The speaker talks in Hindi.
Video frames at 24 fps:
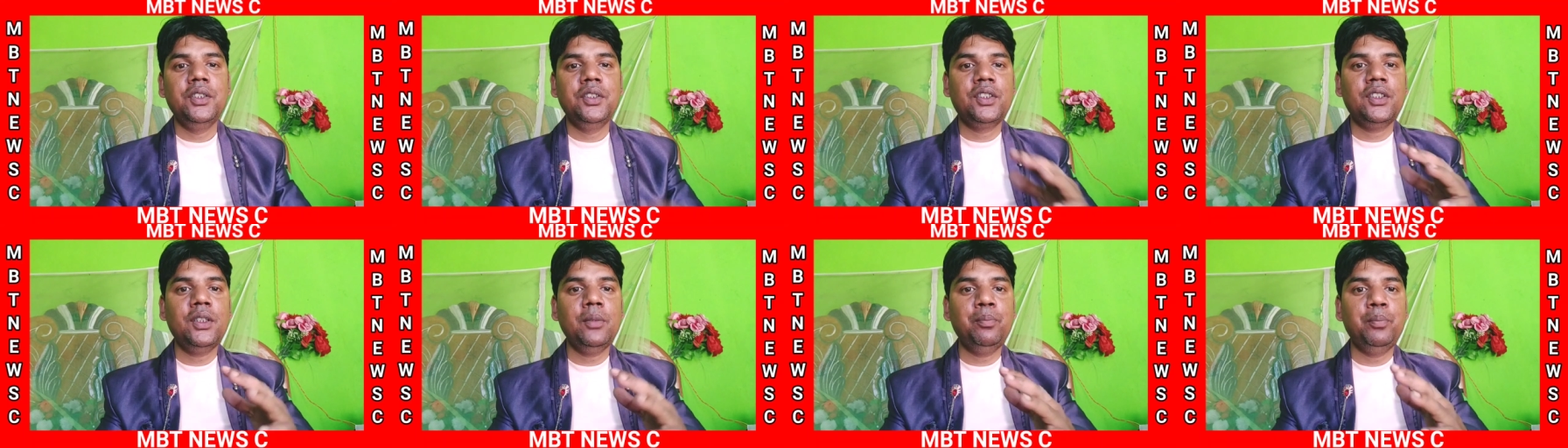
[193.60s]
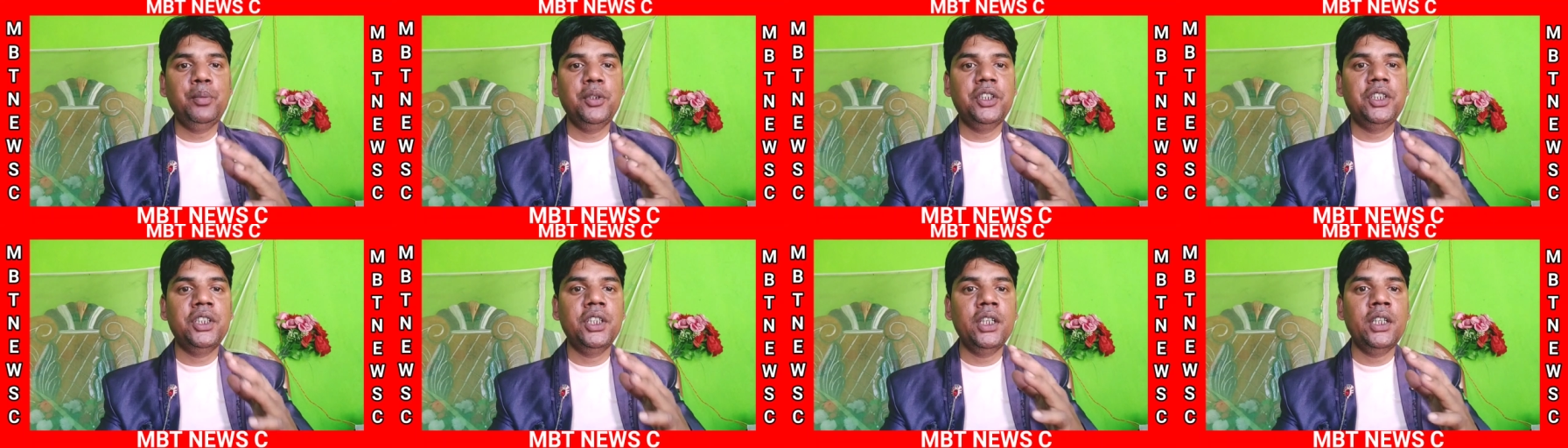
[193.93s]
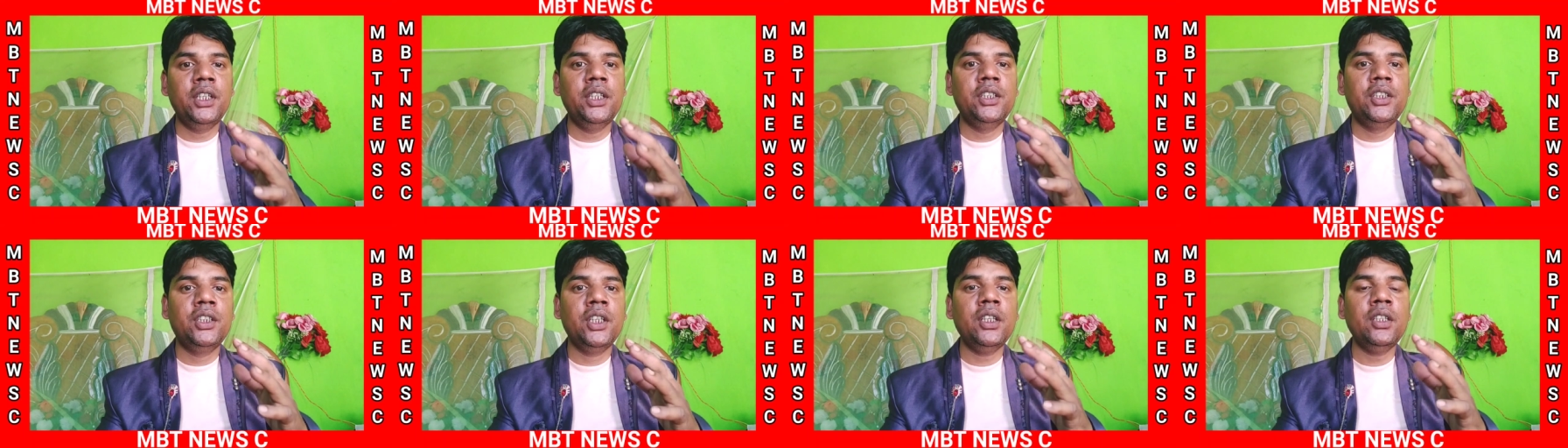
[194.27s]
इसके
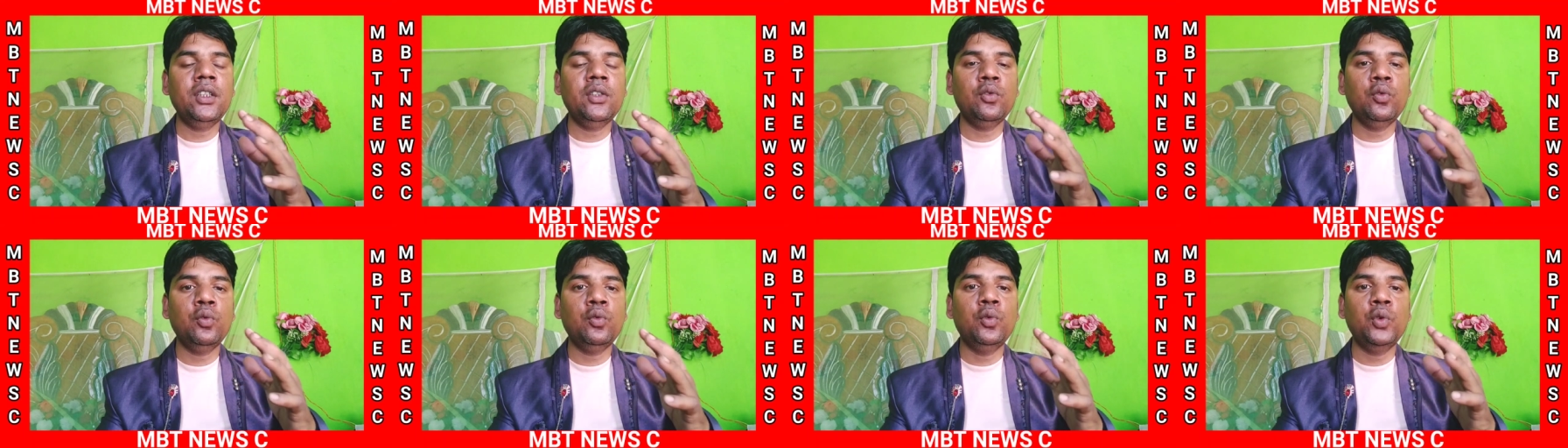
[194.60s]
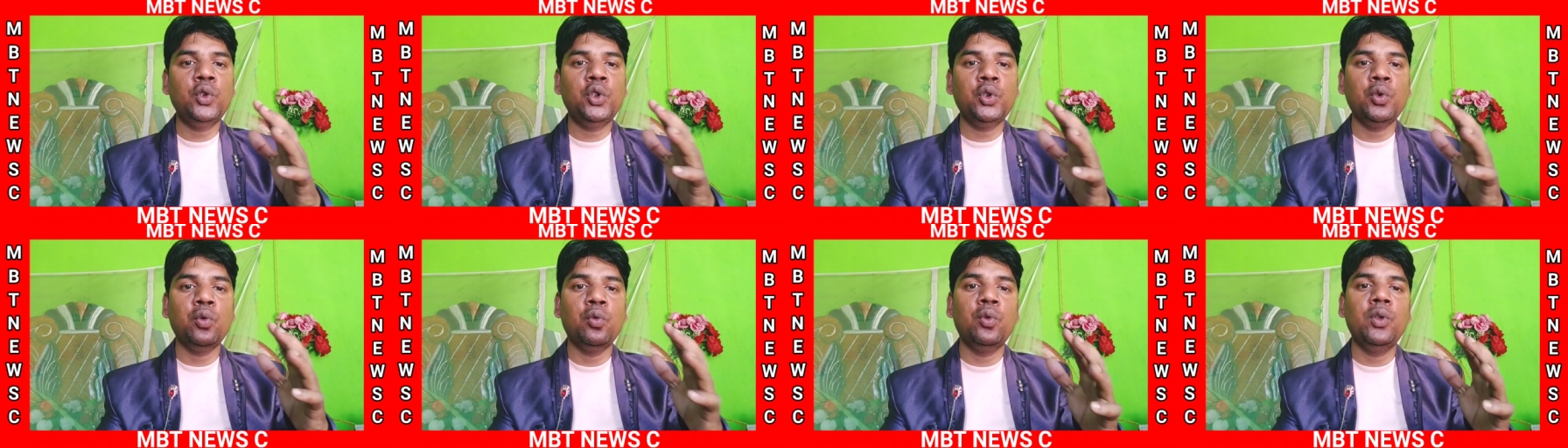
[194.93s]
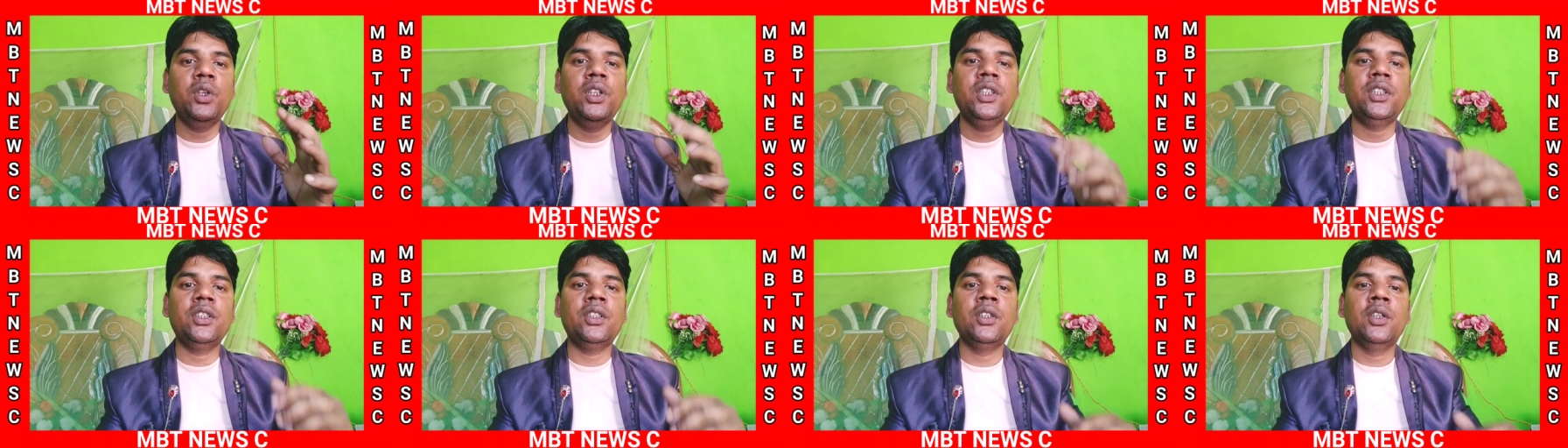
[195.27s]
पीछे रीजन तो कुछ
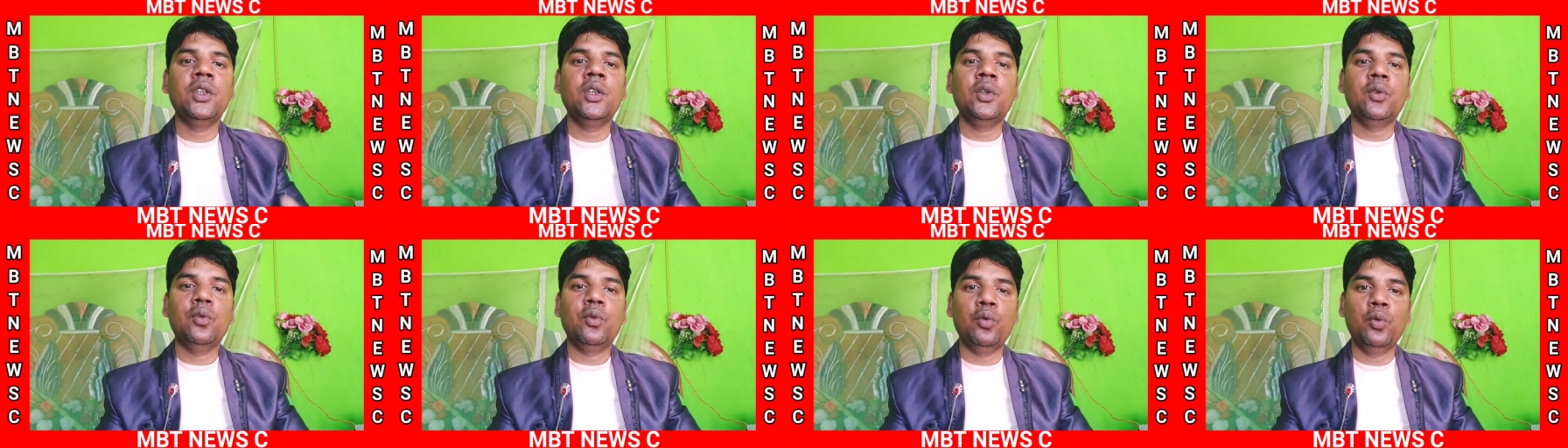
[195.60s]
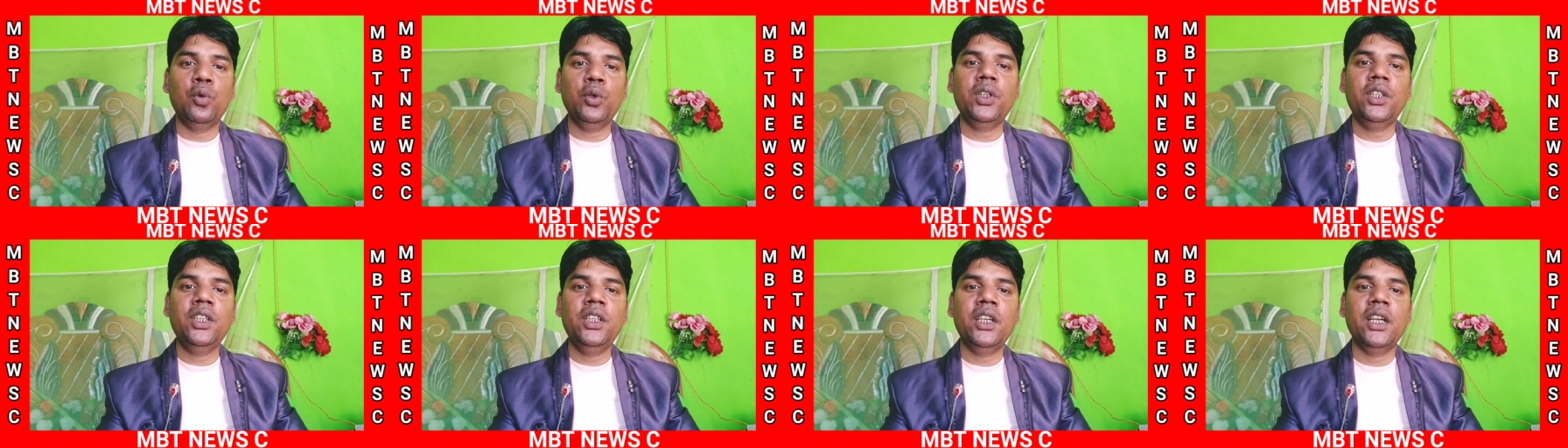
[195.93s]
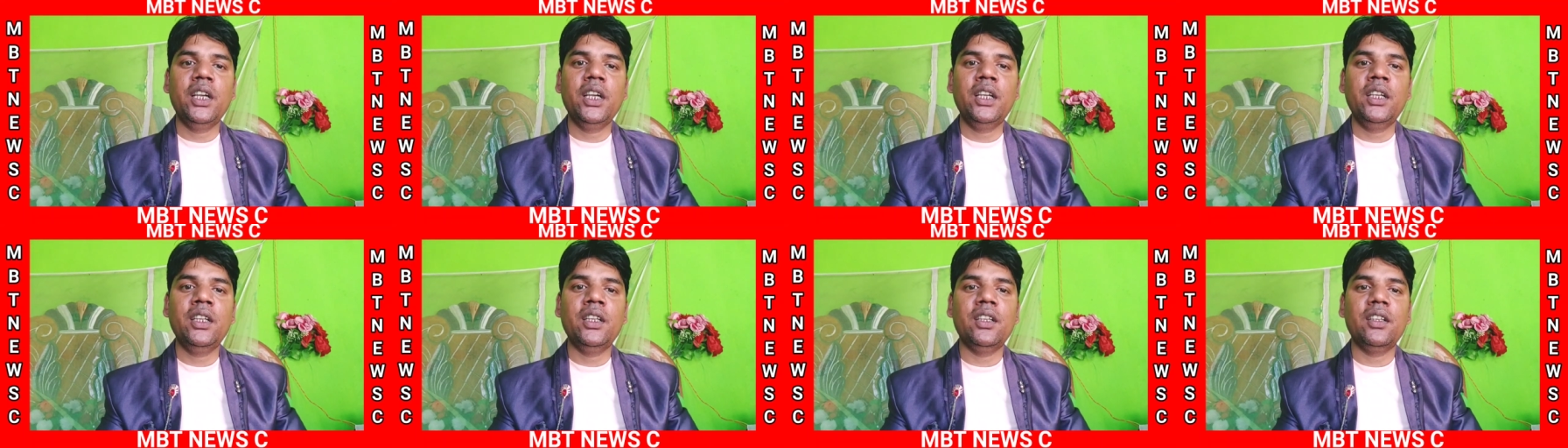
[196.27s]
होनी होती
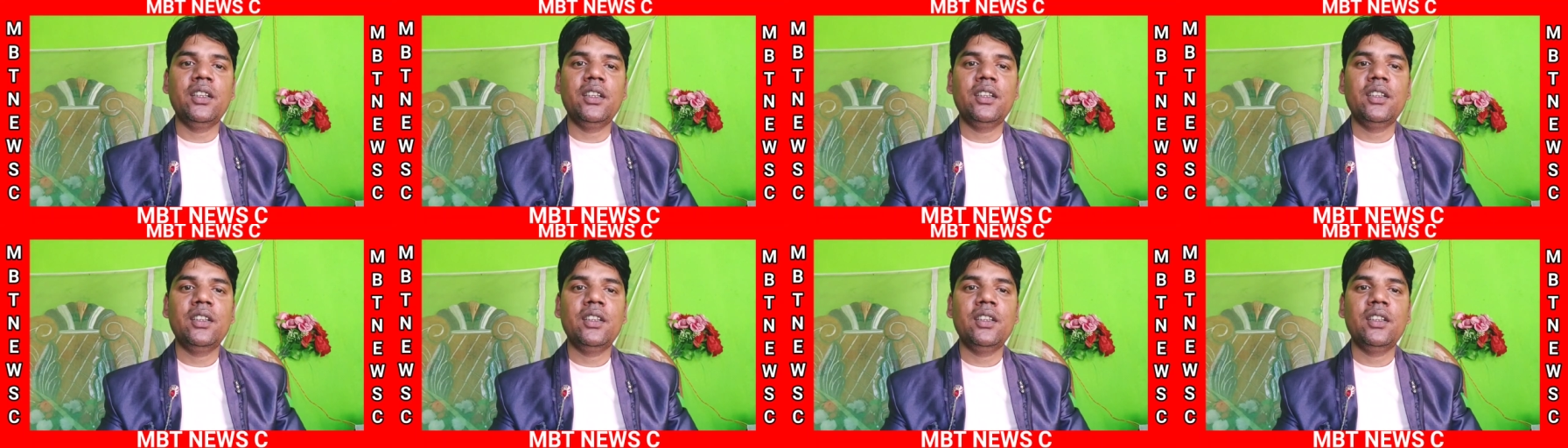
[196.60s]
है